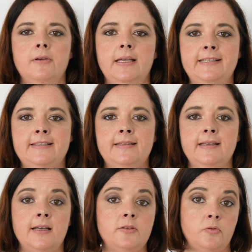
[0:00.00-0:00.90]

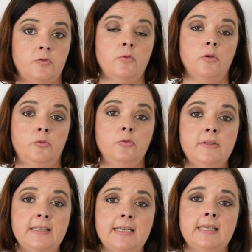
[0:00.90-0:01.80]
etc. Ce sont
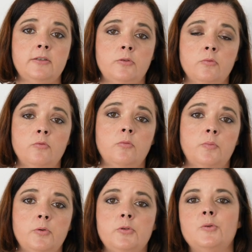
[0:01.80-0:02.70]
toutes ces questions qu'on
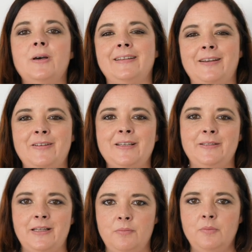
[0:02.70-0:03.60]
pose à travers
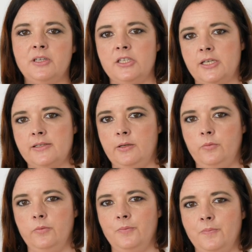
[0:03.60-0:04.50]
cet album Très chers
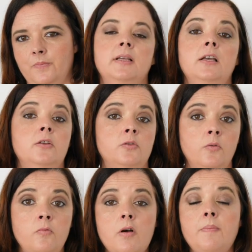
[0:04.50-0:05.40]
élus. Ce
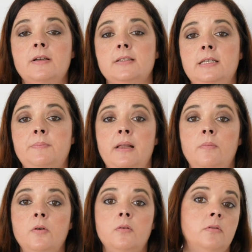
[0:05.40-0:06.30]
qu'on voit
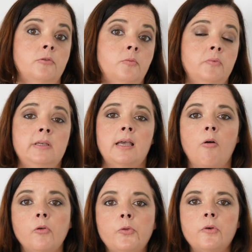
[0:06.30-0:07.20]
principalement euh, depuis
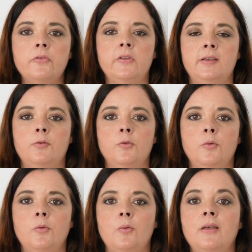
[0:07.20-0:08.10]
40 ans, c'est
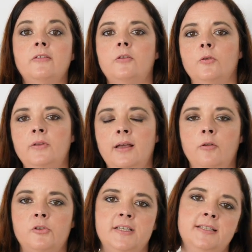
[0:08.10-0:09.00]
qu'un scandale
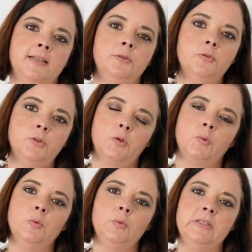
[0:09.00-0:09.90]
en chasse un autre,
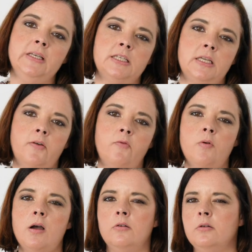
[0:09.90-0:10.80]
qu'on nous dit à chaque
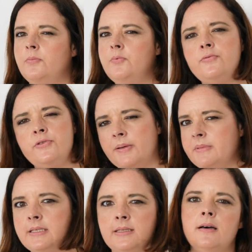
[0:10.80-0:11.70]
fois euh, plus
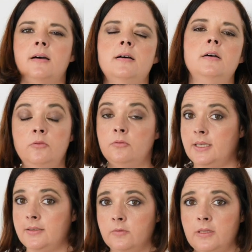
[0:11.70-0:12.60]
jamais ça. Donc
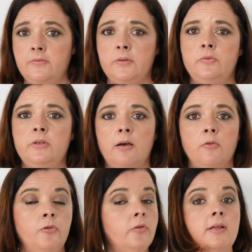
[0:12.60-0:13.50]
qu'est-ce qu'on a fait depuis
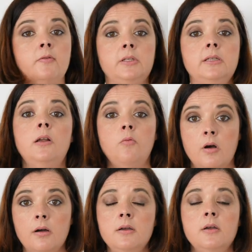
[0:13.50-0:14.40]
40 ans On a voté des
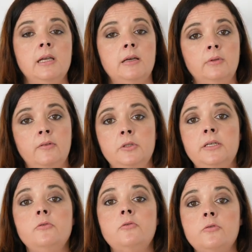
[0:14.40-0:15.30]
lois et on a voté
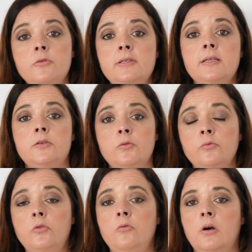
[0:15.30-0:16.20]
une succession
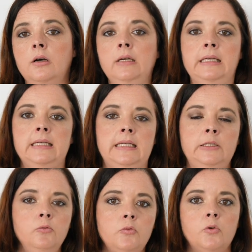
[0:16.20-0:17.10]
de lois. Et
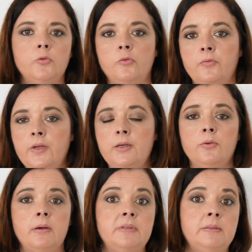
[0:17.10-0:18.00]
nous, quand on fait
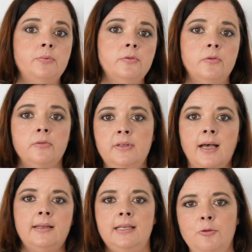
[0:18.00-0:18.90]
euh, un petit peu
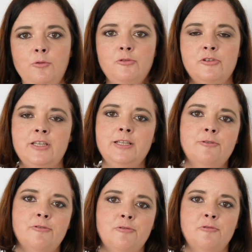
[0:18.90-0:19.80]
d'archéologie
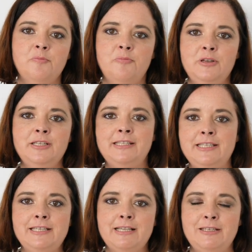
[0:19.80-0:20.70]

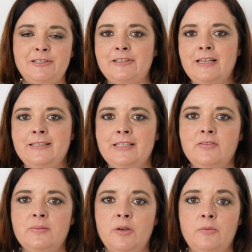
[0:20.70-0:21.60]
politique et législative,
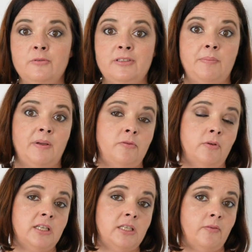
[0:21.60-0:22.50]
eh ben, on
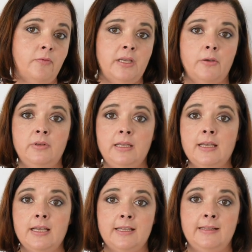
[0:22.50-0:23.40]
s'aperçoit qu'à chaque fois, il y a eu des,
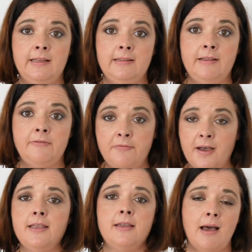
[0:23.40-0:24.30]
des,
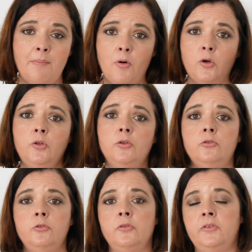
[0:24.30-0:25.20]
failles
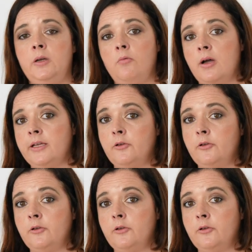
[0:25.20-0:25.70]
importantes dans ces lois et